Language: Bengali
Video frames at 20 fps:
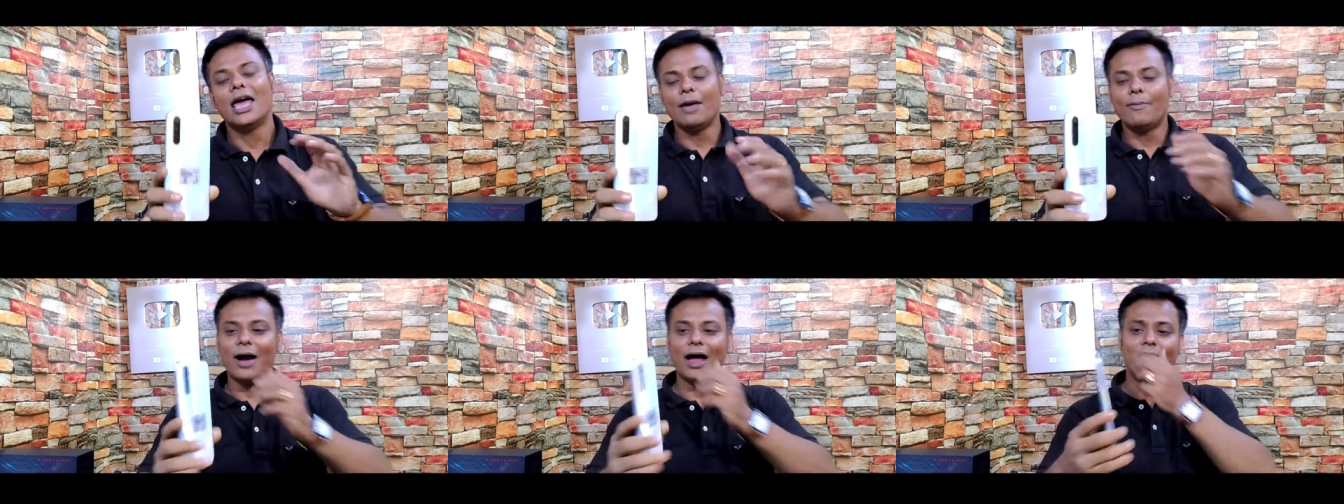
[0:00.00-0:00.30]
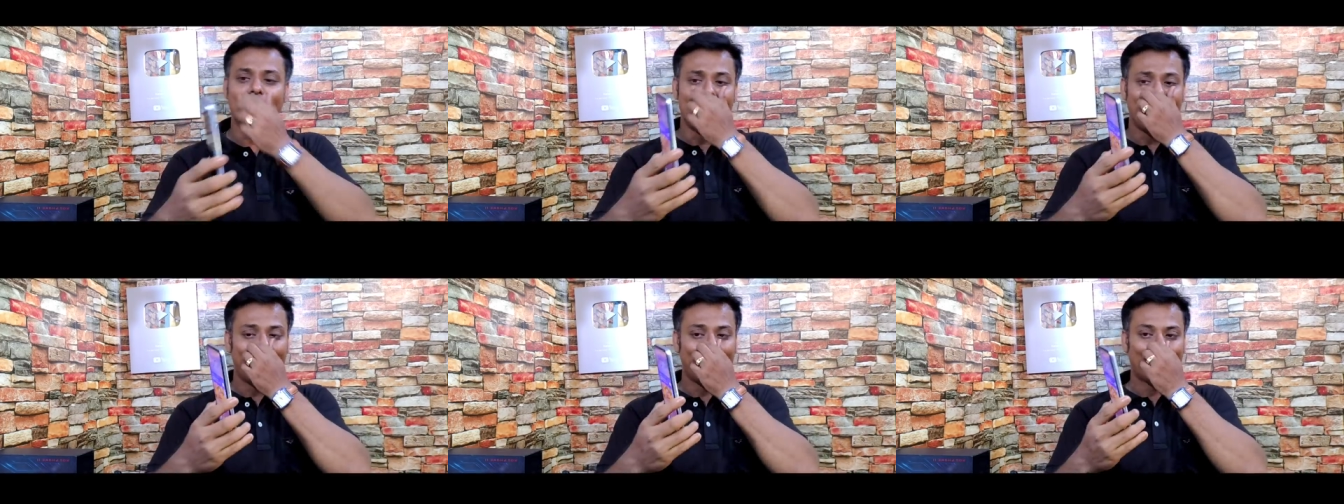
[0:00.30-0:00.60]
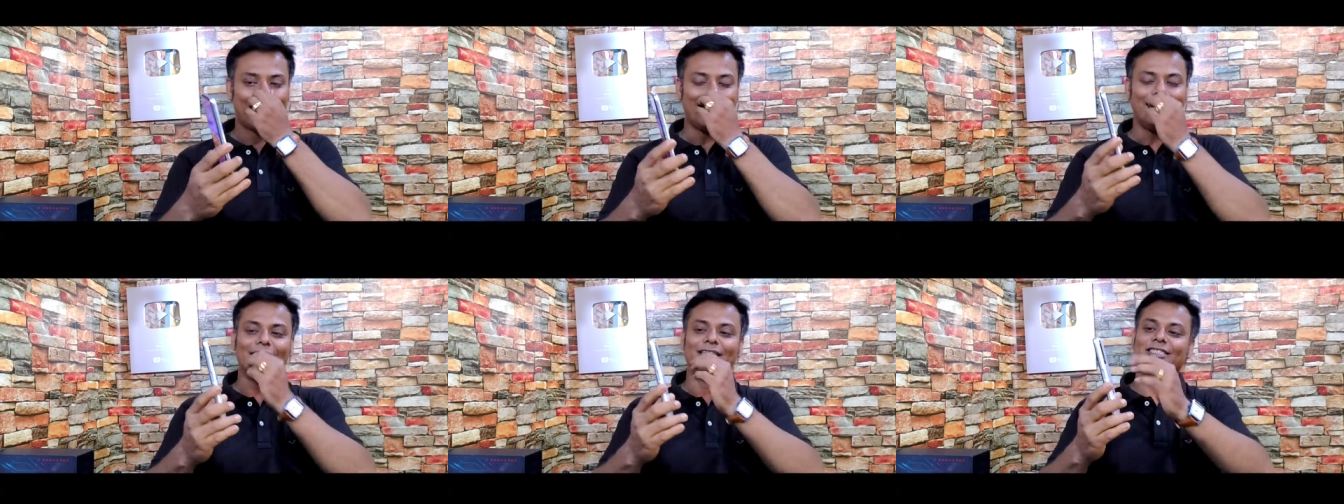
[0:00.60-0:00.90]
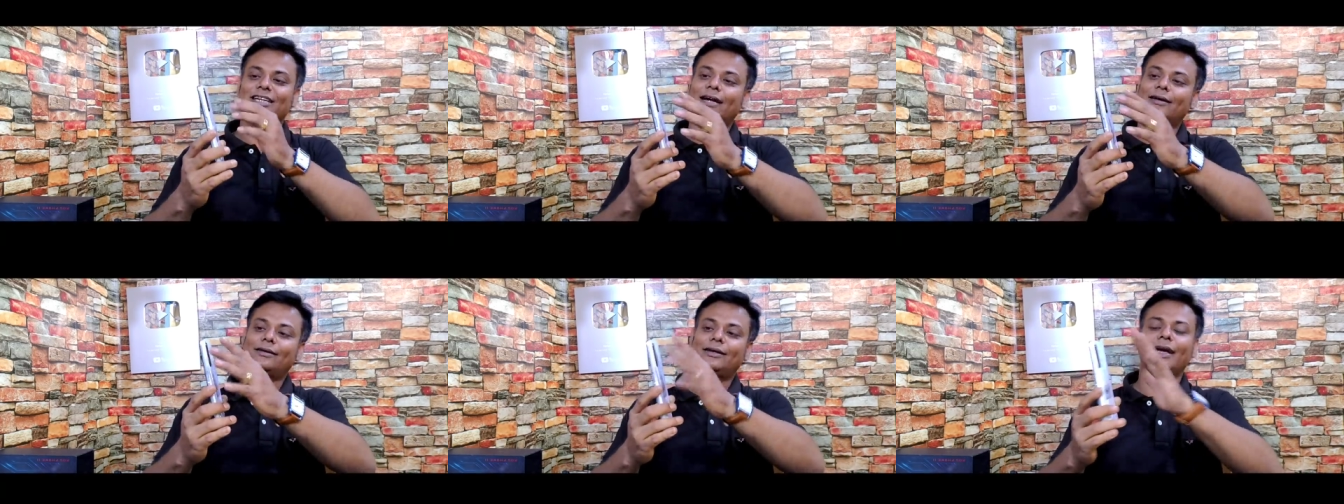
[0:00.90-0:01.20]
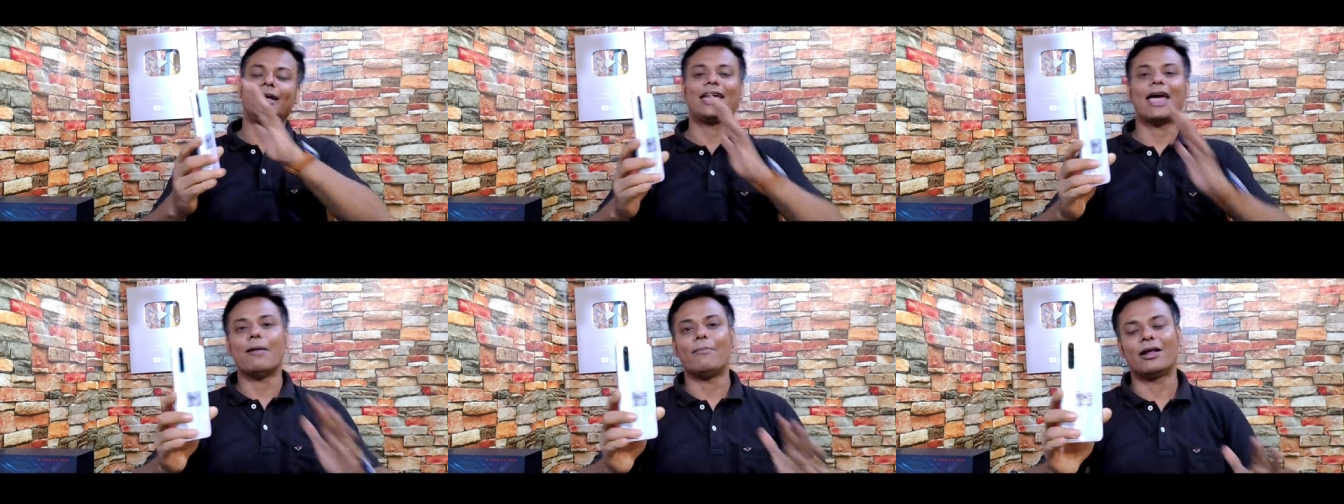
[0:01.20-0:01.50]
এবার এখানটায়
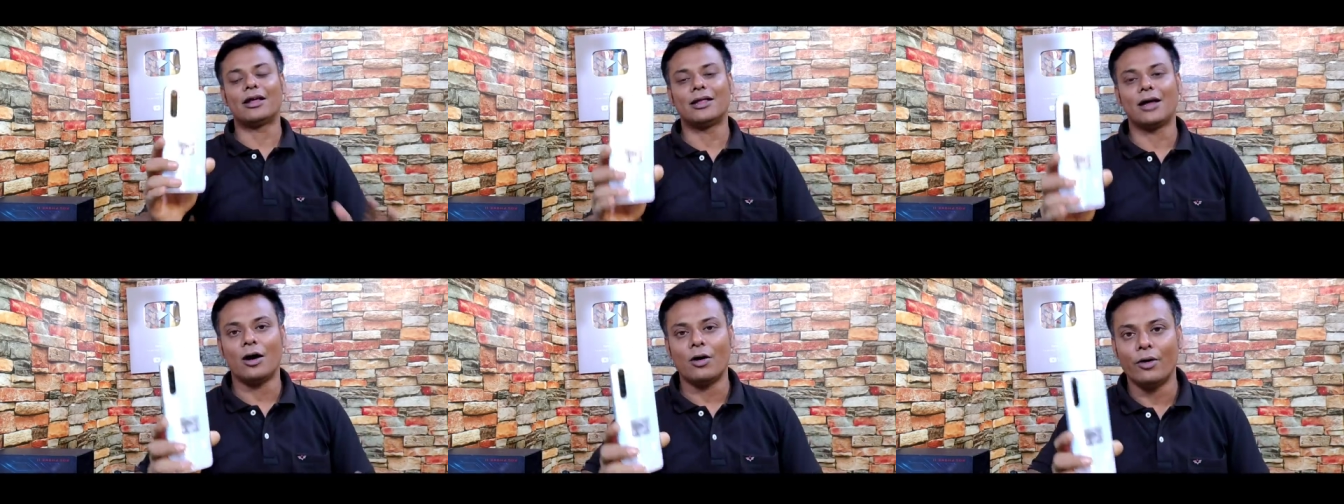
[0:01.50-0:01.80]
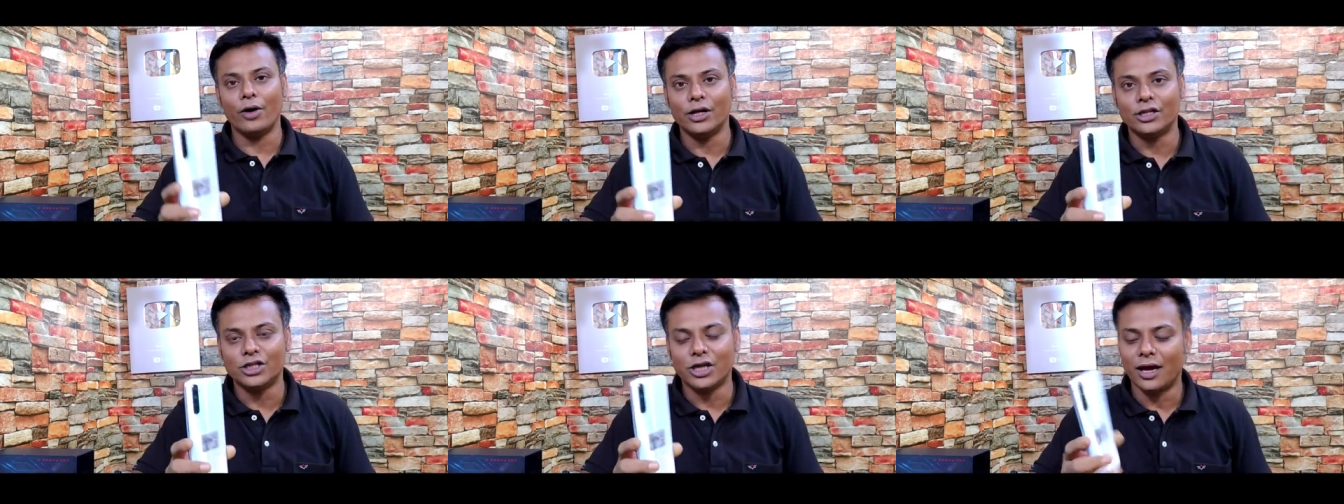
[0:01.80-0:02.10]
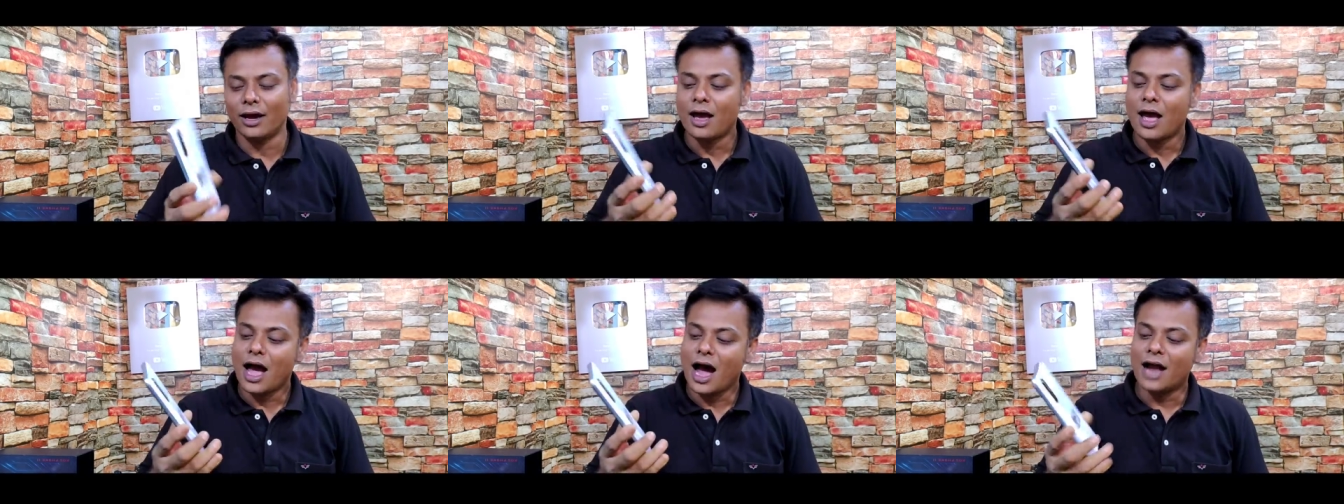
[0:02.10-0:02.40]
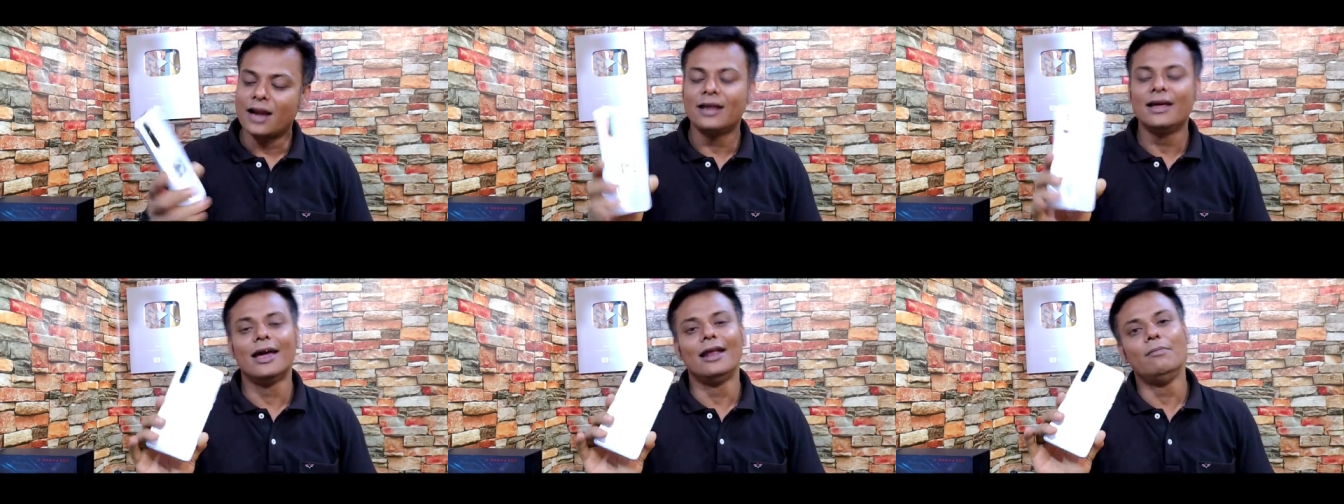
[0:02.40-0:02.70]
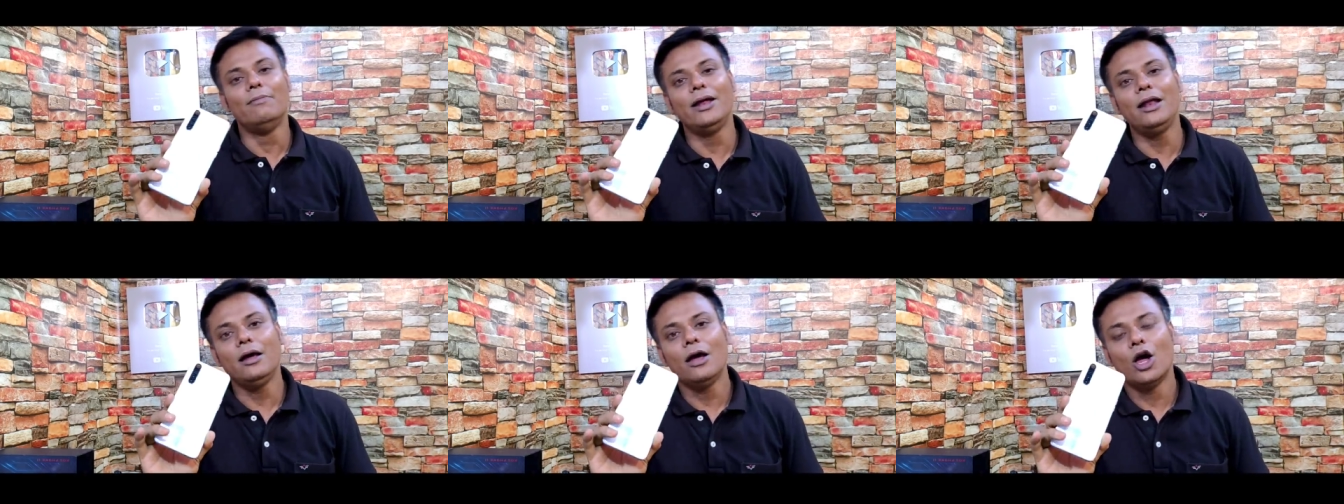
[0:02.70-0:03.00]
চারটে ক্যামেরা দেওয়া হয়েছে আর
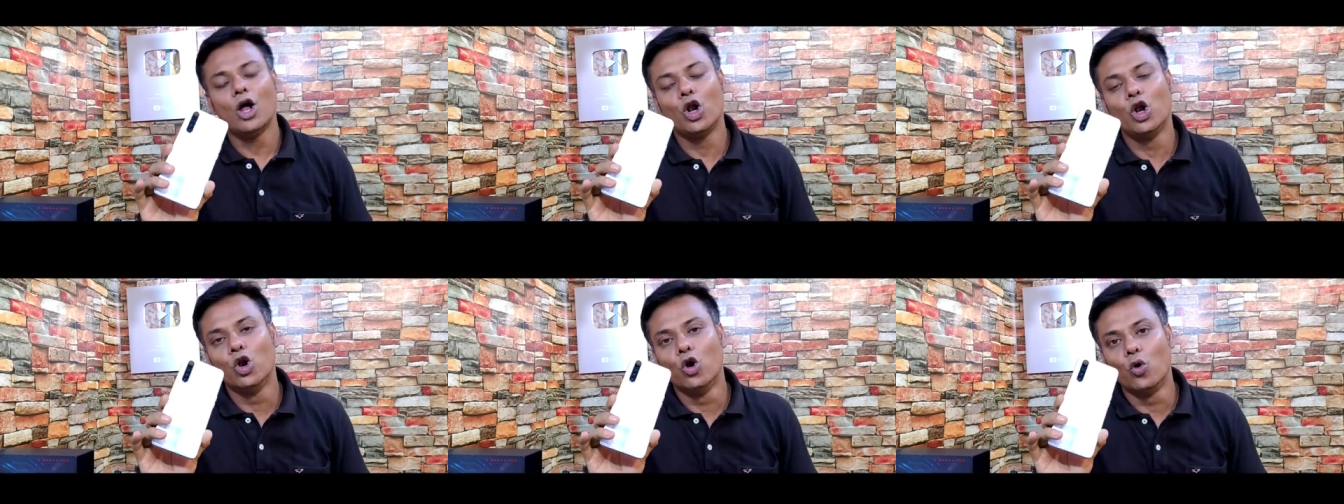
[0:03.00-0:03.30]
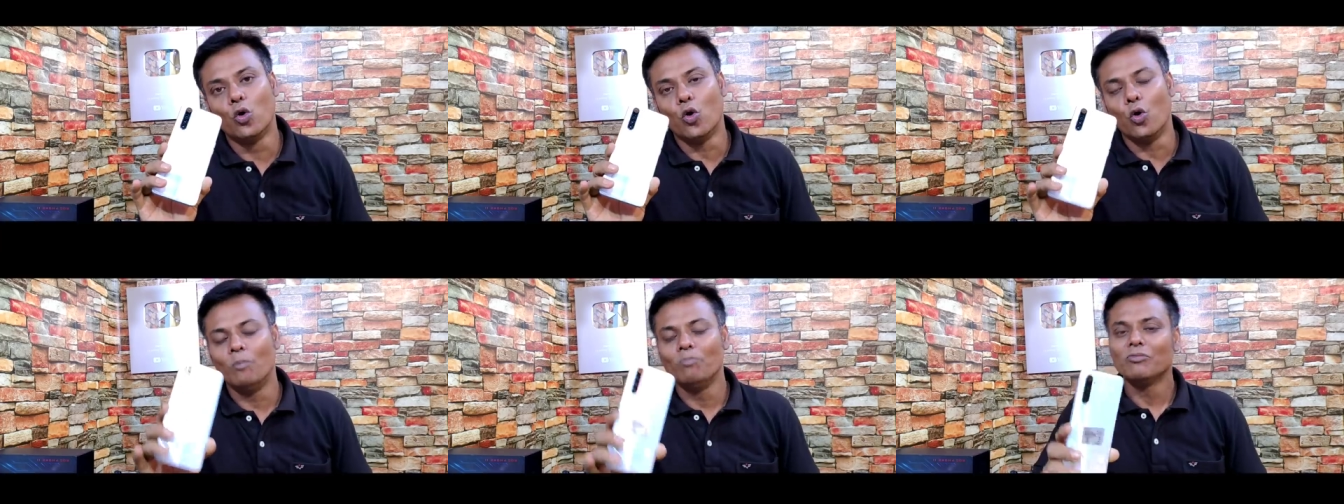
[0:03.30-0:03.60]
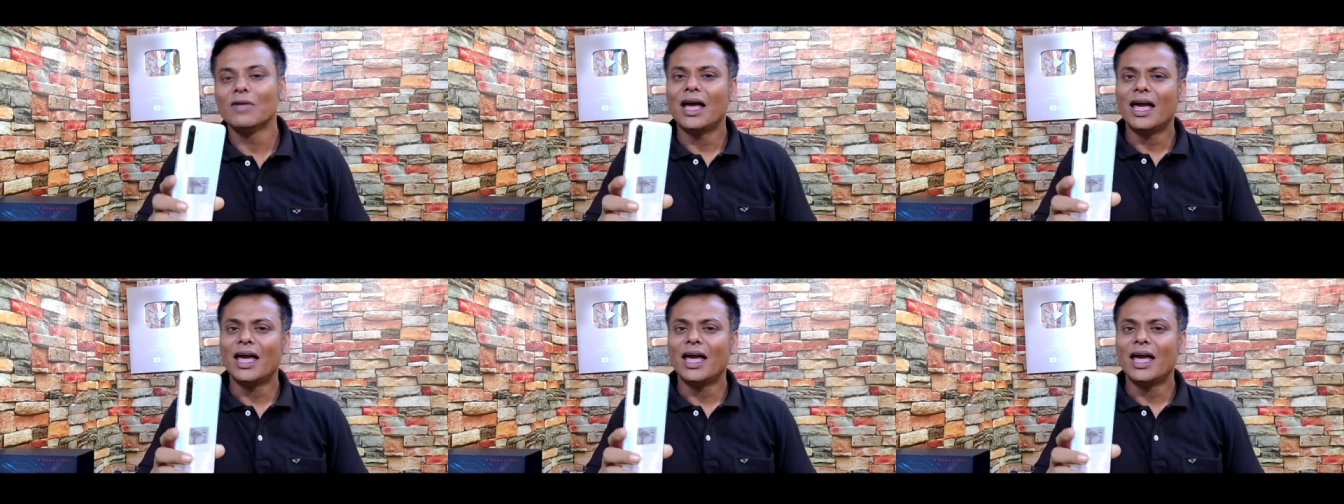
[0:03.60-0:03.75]
রিয়েলমির লোগো